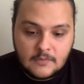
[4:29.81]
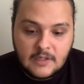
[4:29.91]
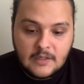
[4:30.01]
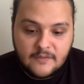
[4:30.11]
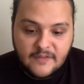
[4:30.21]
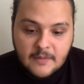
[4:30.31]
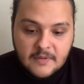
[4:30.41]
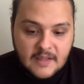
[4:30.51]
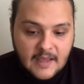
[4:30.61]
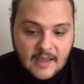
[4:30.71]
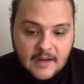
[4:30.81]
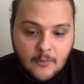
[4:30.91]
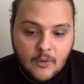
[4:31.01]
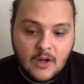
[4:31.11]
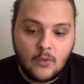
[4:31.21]
للفيلم ده انا
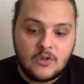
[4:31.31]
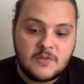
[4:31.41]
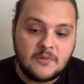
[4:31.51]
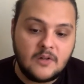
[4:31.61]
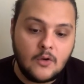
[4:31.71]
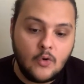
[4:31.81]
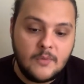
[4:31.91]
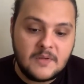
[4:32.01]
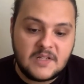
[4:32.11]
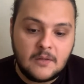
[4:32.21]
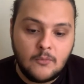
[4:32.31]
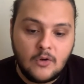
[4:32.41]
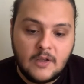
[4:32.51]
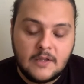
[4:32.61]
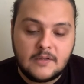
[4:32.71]
ممكن اقول نسبه ترقبي مثلا
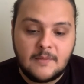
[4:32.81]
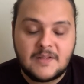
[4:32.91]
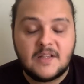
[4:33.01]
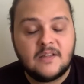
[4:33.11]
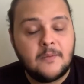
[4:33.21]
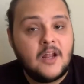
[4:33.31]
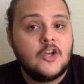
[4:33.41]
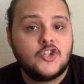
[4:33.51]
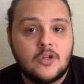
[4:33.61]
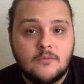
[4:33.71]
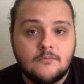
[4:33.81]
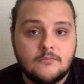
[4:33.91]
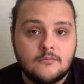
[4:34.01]
ممكن تبقى 6 من 10